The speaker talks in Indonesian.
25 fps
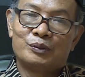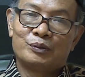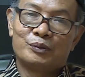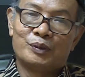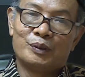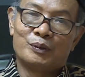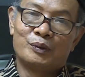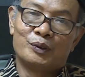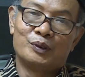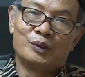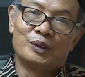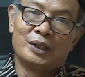
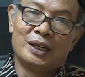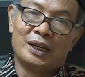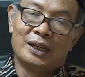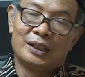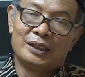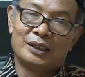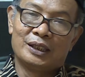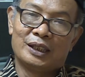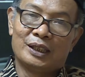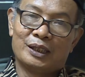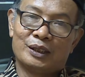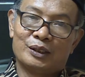pemuda
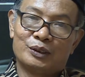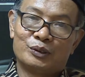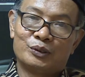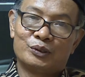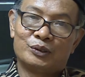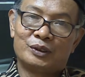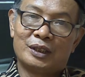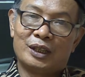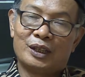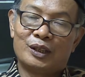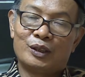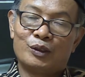yang
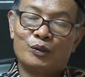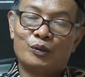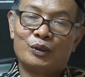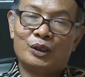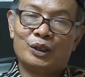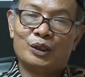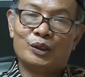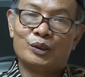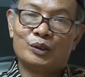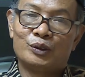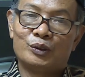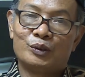sudah
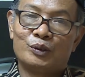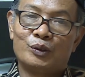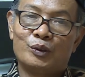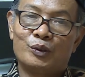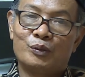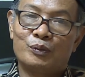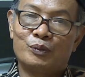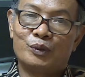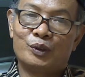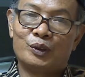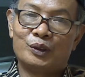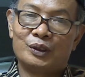lebih
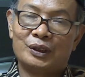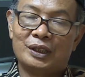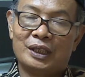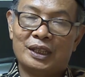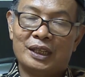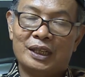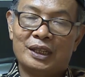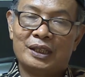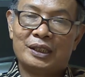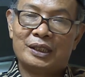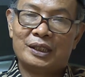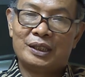
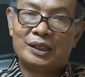umurnya